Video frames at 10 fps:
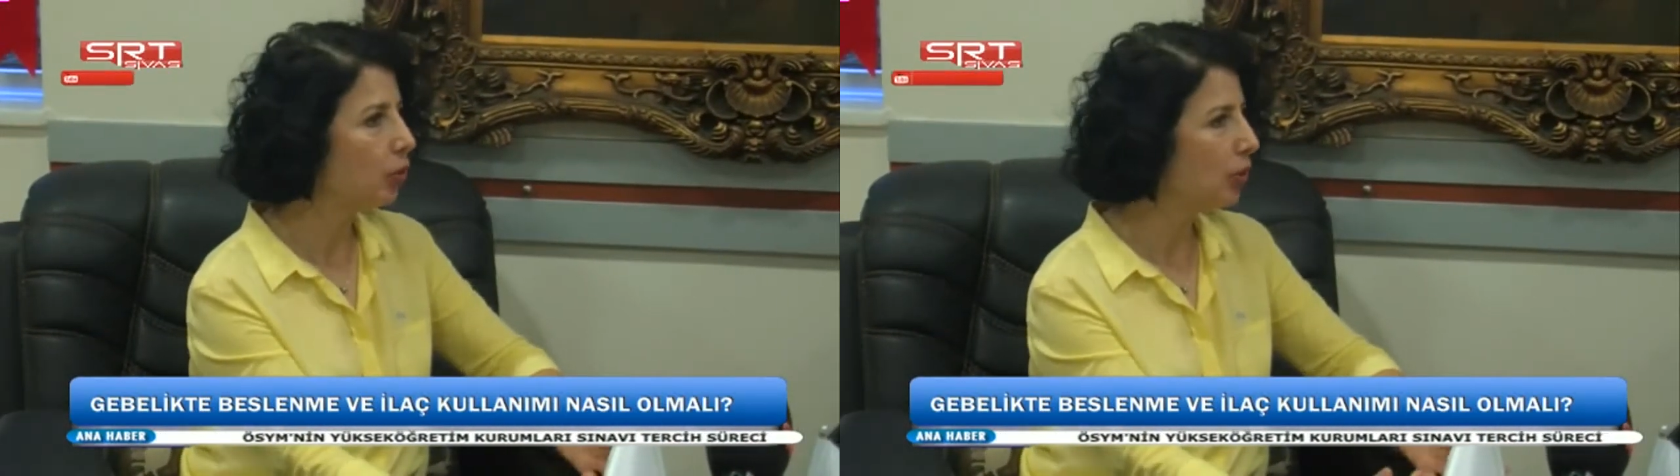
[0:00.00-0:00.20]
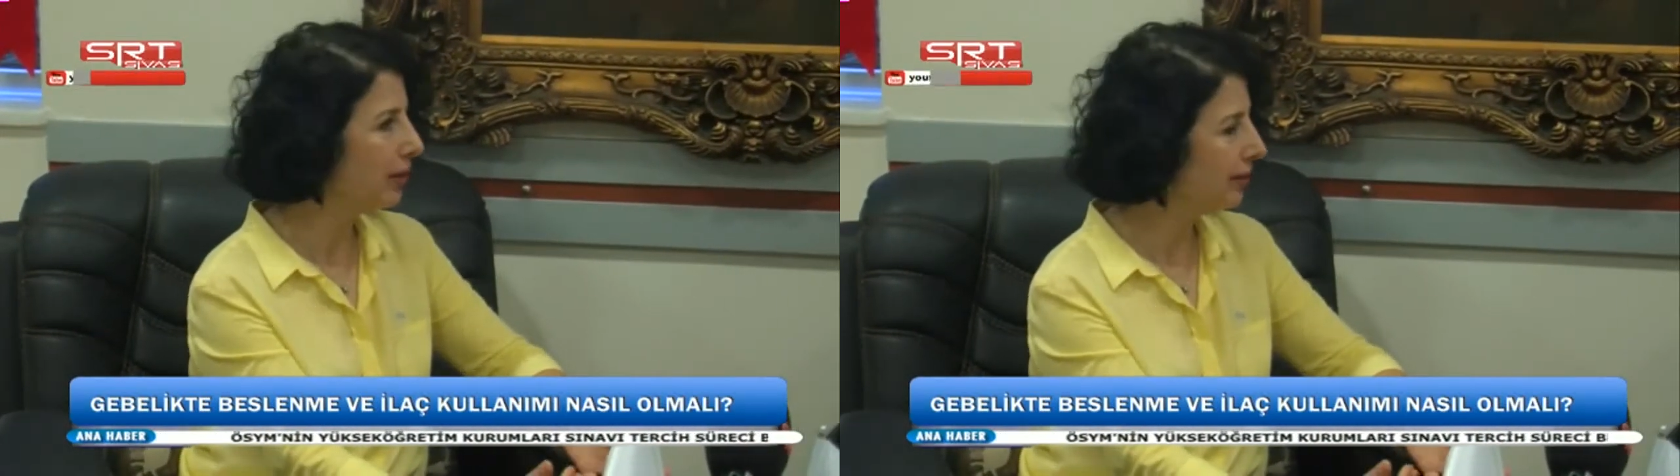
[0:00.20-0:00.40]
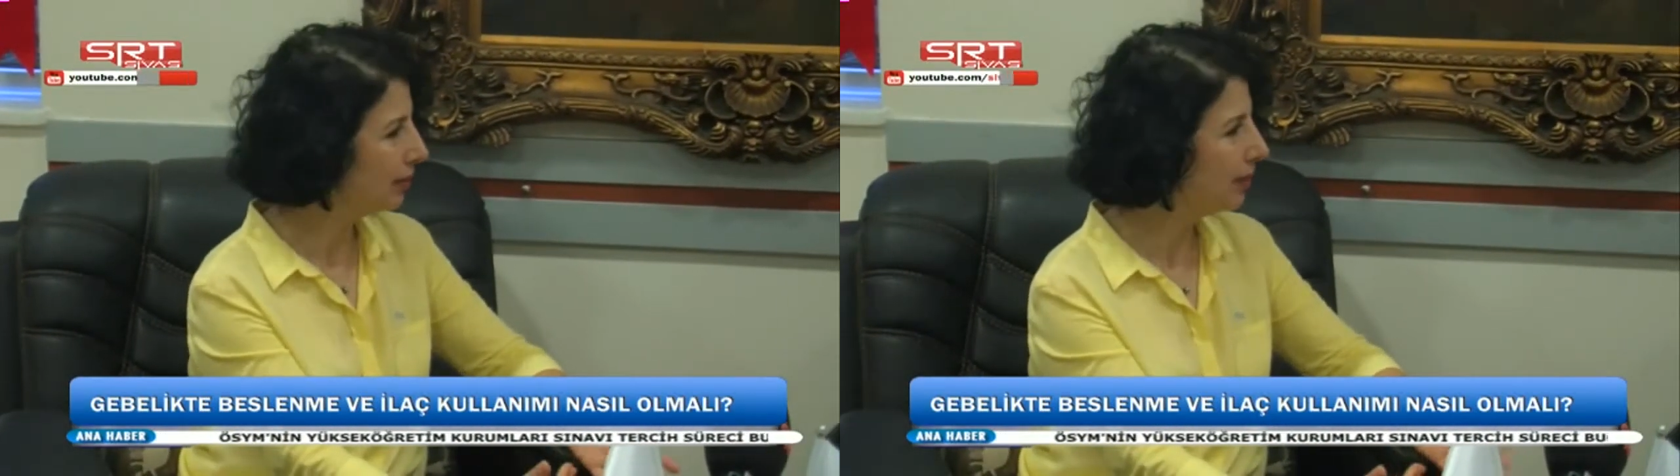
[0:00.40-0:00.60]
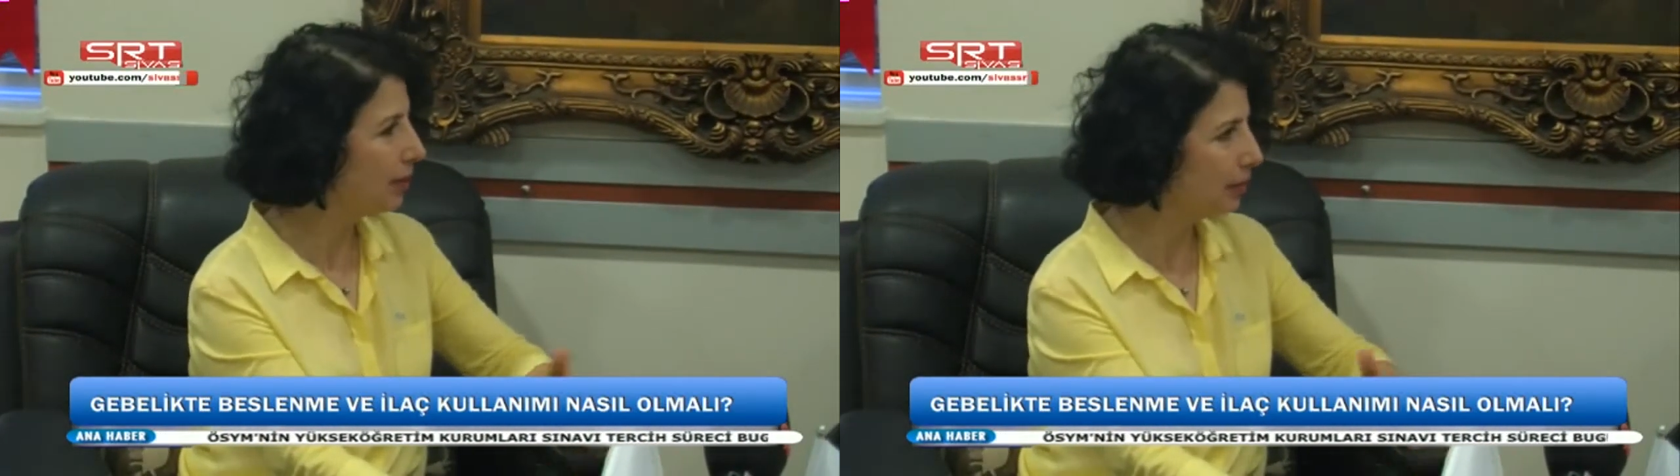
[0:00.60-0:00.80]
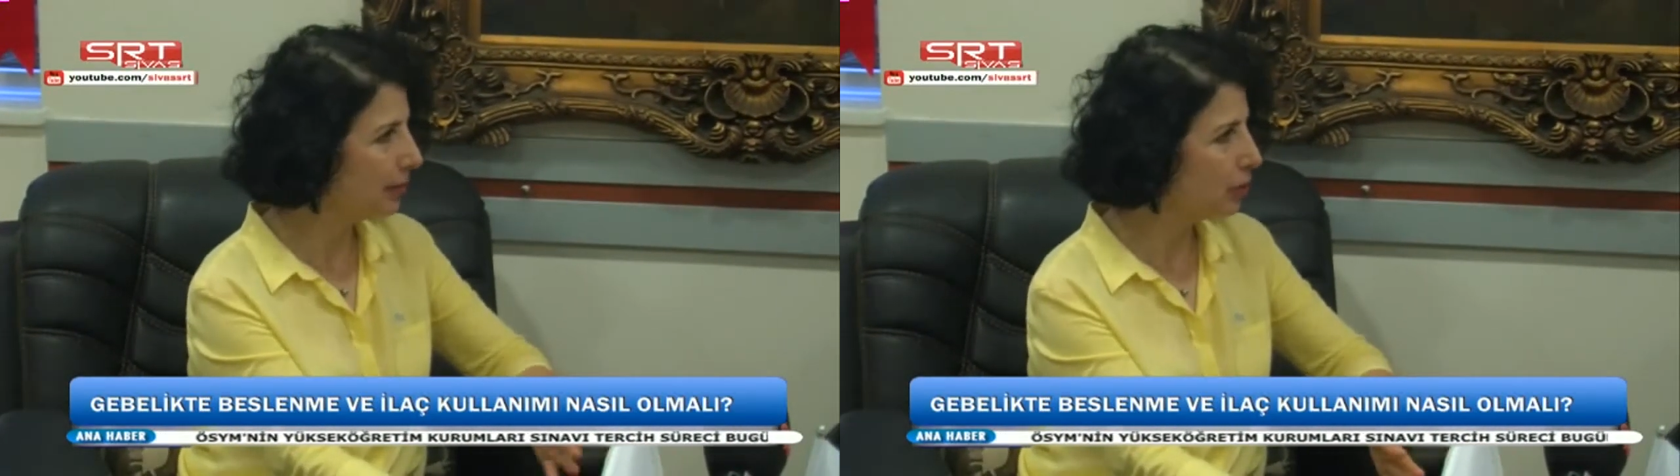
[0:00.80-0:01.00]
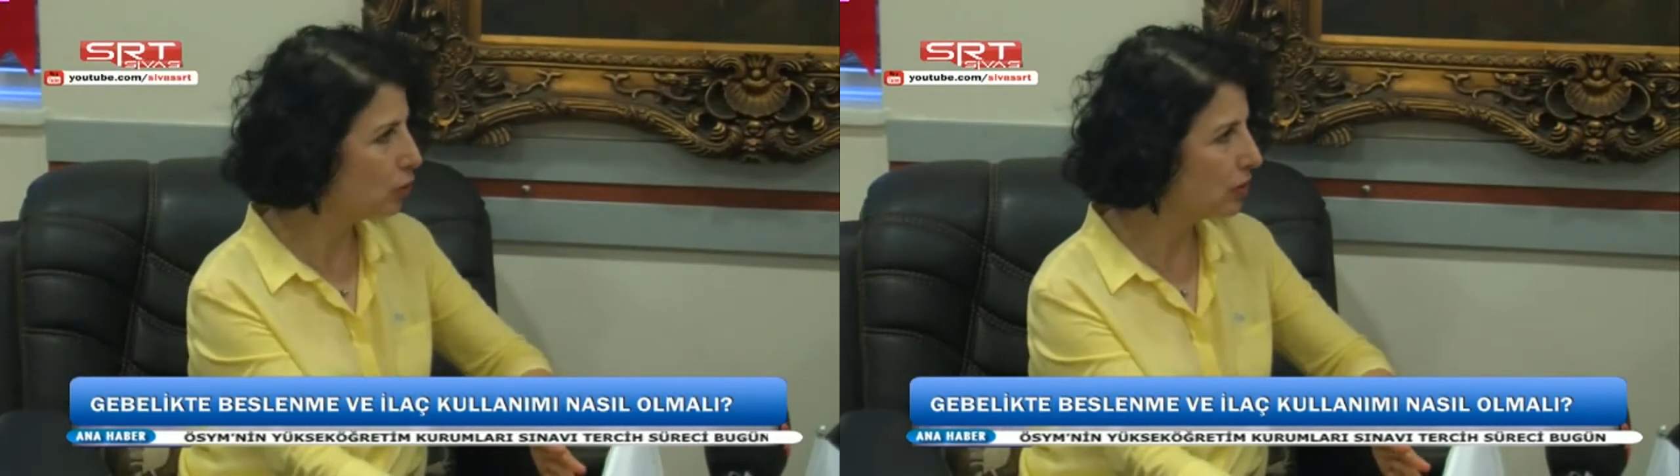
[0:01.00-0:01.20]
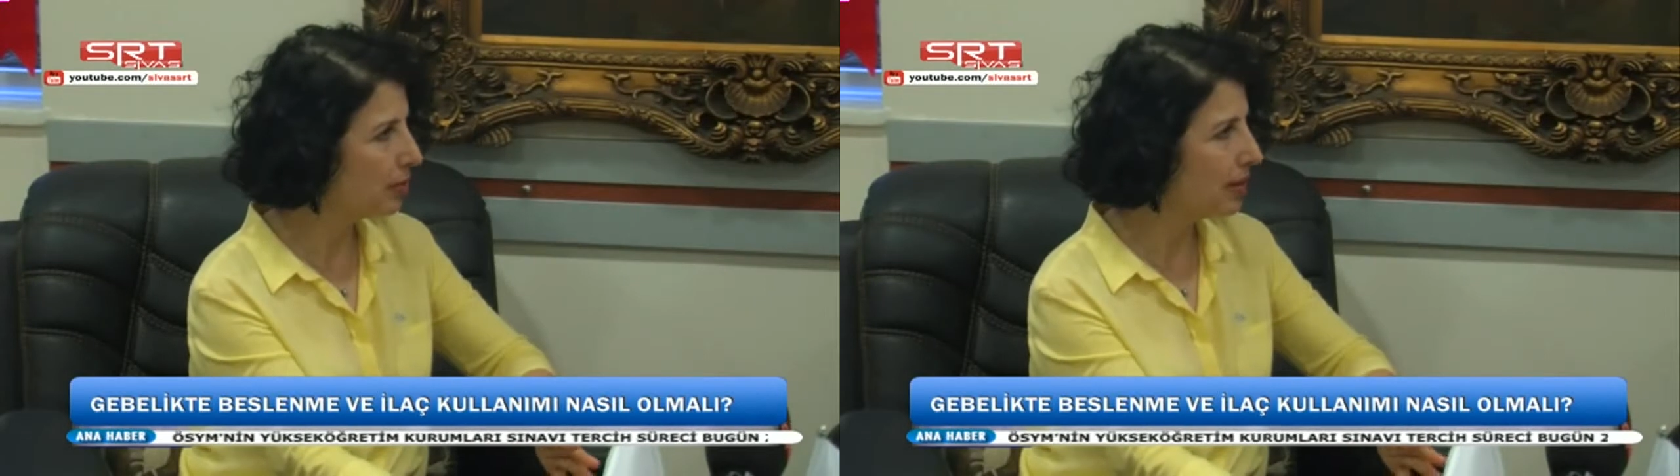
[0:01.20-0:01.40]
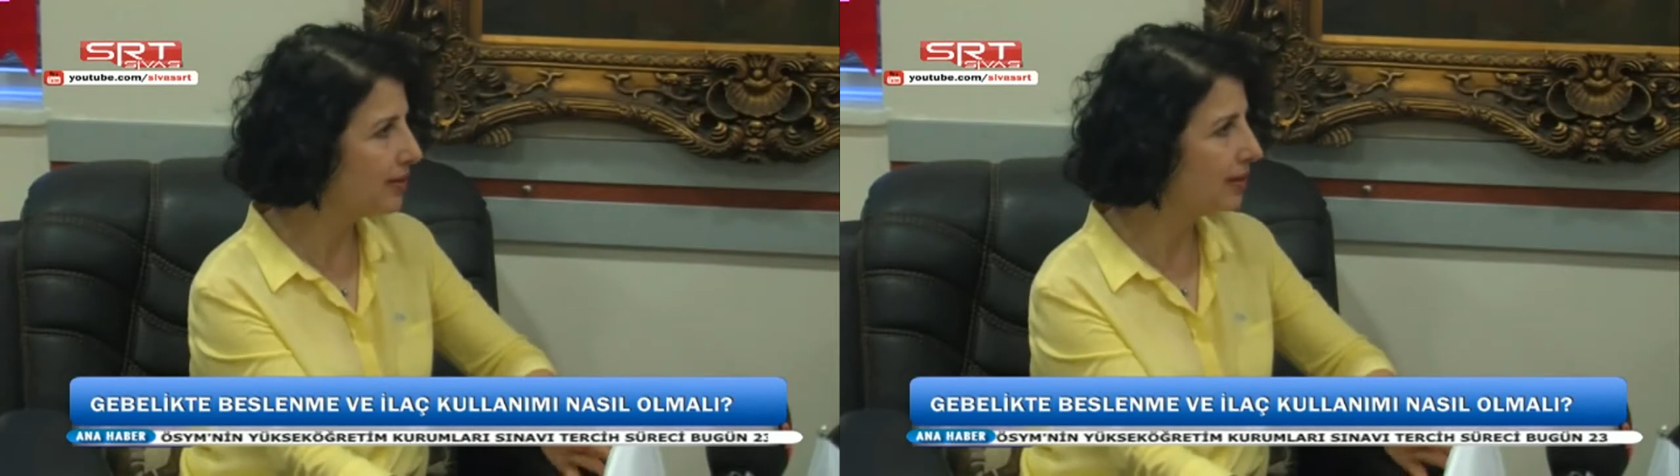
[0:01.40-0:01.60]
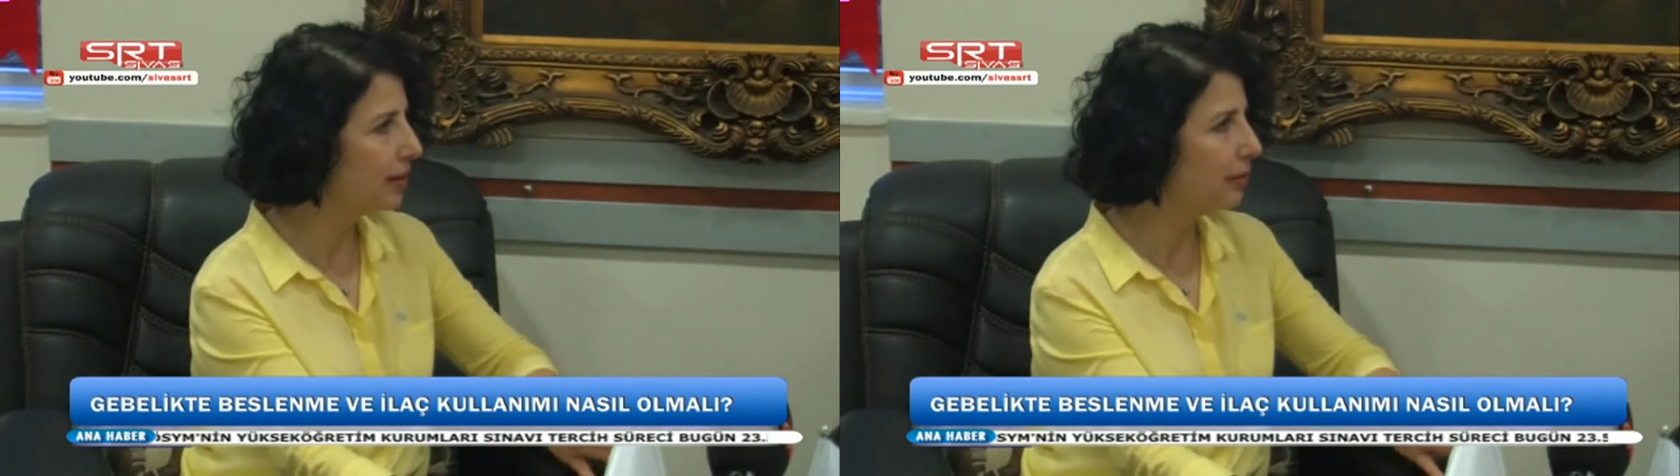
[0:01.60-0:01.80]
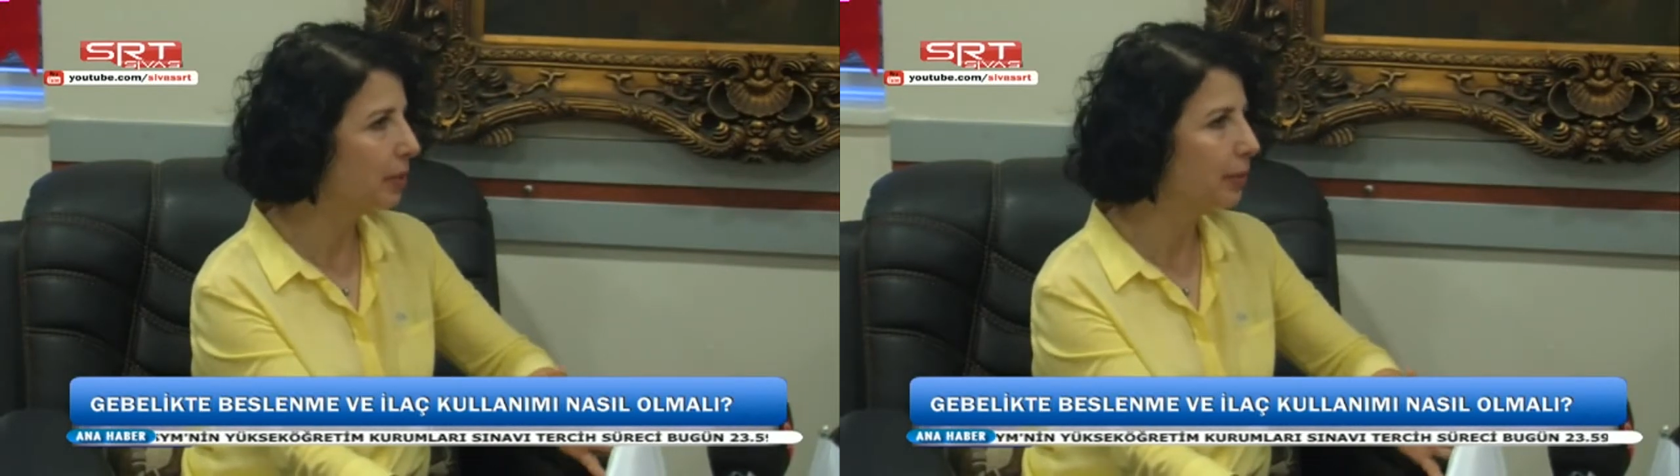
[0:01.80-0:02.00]
Guatr var mı biraz önce
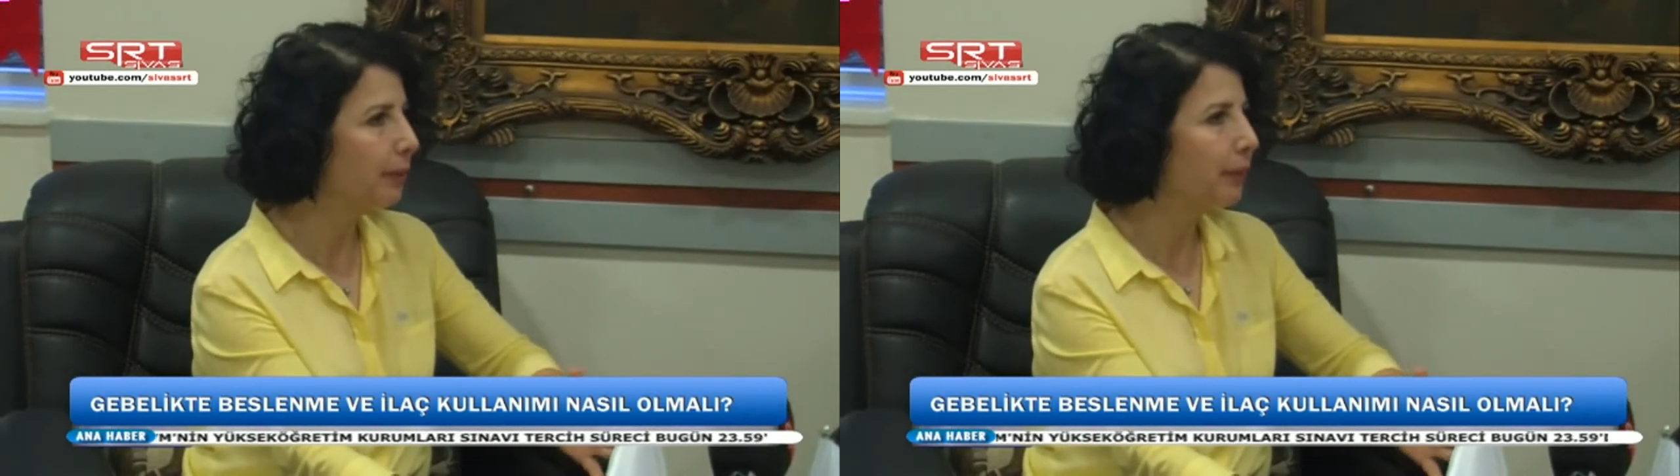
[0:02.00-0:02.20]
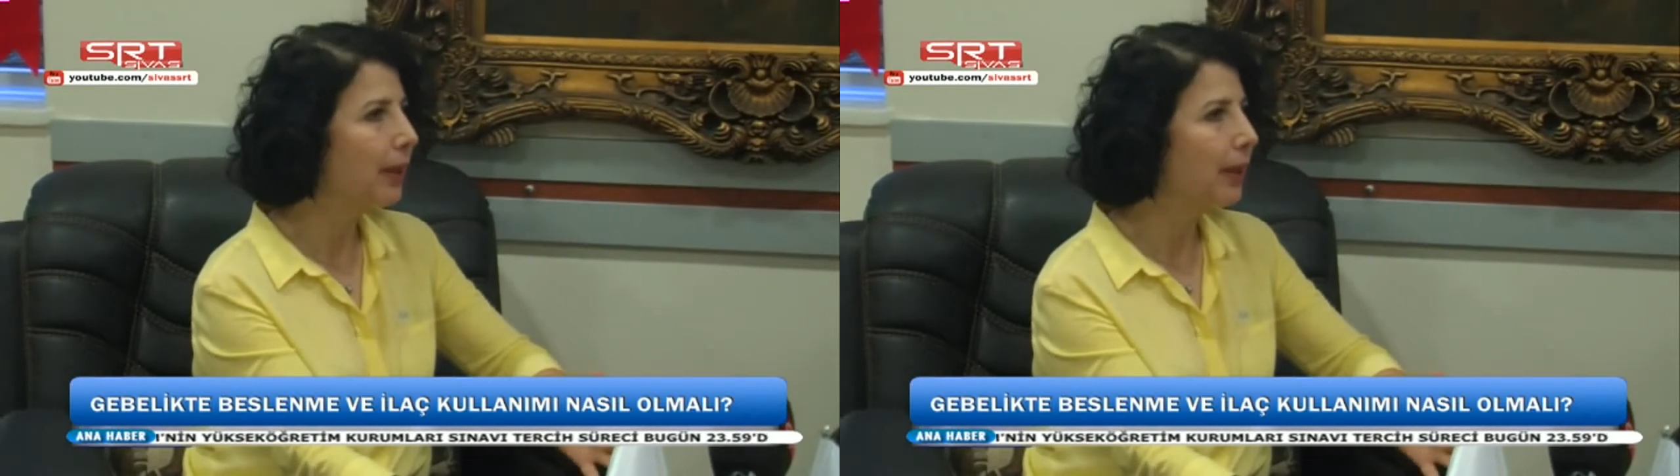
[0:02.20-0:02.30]
bahsettiğim gibi.